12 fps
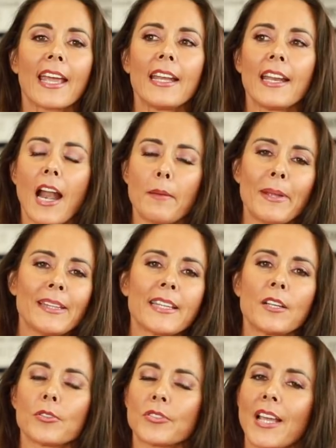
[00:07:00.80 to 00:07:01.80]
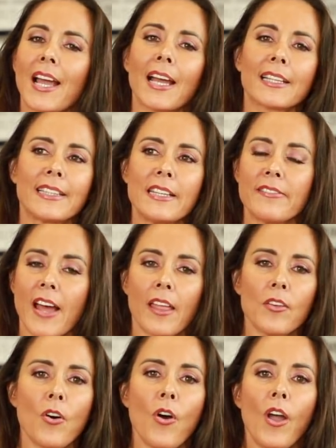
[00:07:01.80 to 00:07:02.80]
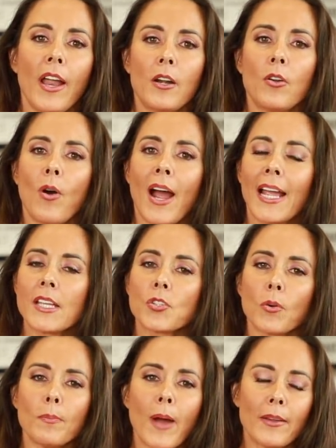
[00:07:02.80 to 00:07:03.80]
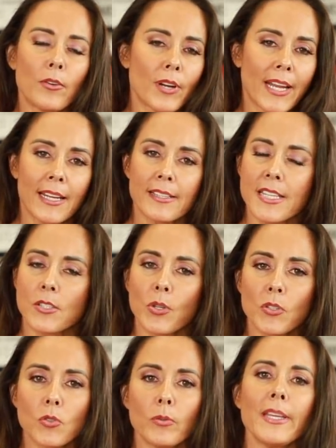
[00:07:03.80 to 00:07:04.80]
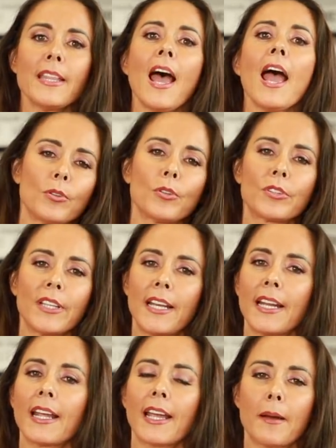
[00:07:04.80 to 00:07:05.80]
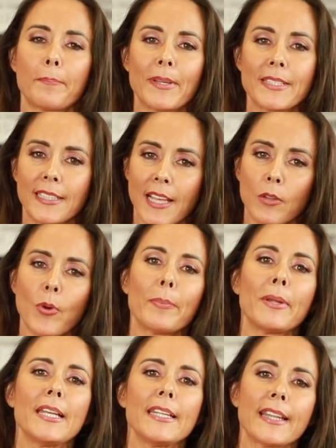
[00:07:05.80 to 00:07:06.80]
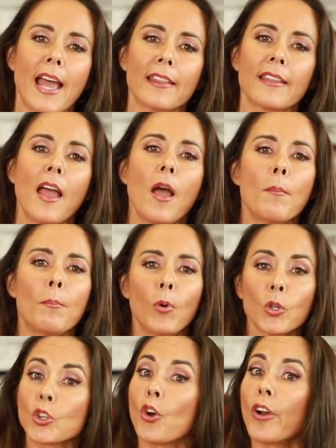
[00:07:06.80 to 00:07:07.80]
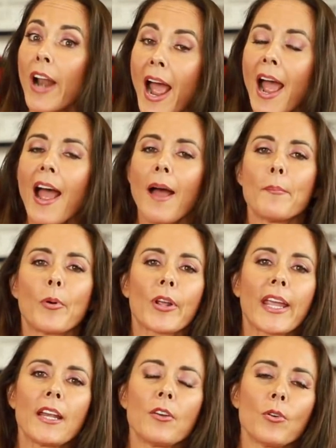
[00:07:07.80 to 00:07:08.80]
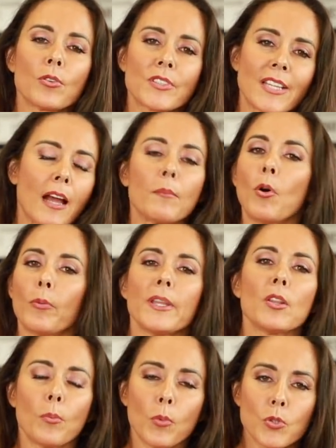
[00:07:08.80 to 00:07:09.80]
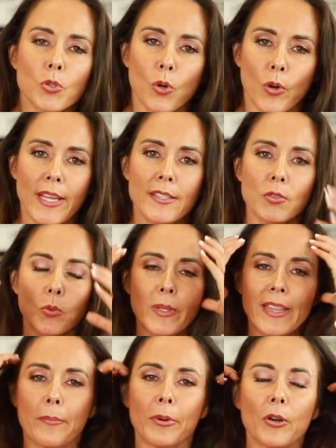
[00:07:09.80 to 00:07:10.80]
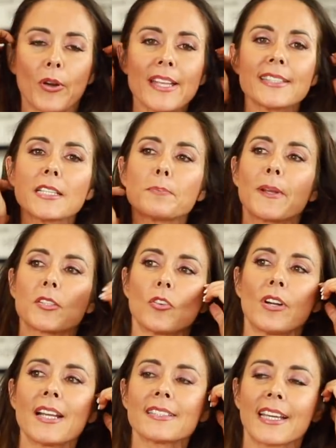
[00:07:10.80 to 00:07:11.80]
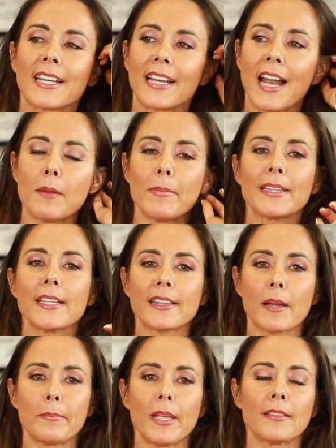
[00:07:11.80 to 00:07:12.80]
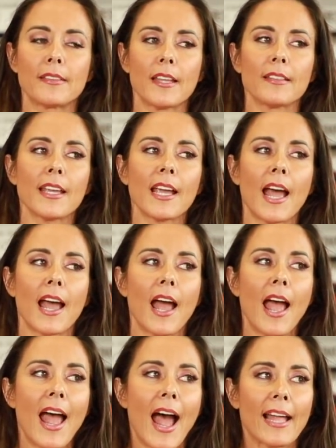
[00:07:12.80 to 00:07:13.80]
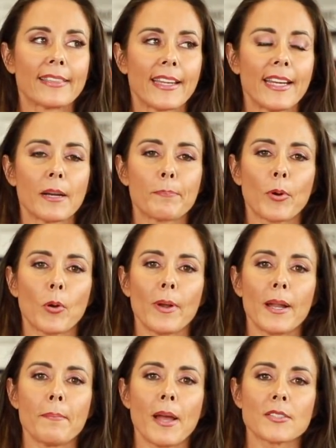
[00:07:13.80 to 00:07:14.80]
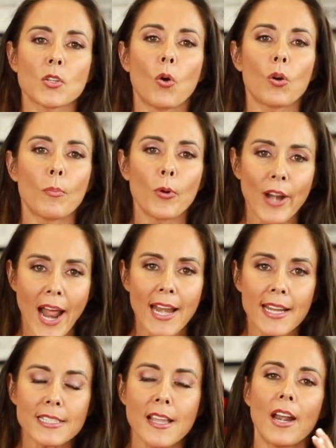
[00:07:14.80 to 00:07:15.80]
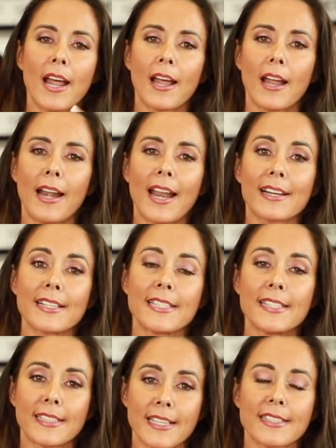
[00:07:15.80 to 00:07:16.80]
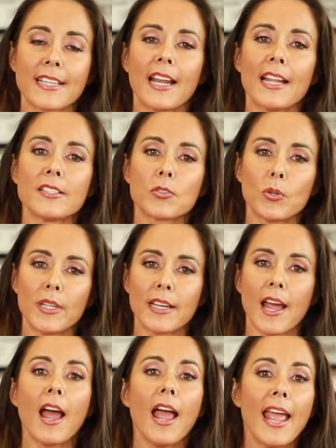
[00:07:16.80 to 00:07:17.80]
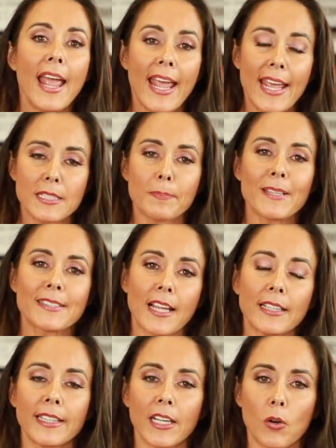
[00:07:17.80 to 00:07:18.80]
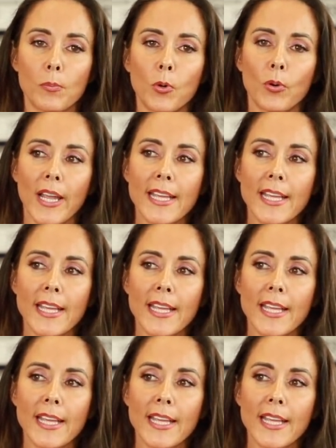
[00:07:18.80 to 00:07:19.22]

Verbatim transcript: generalmente no se han activado, no han hecho mayor ejercicio en su vida, no tienen capacidad o habilidad motora porque no se han movido mucho en su vida. Bueno, estas personas generalmente también tienden a, tener problemas hormonales, la, resistencia a la insulina es bastante común.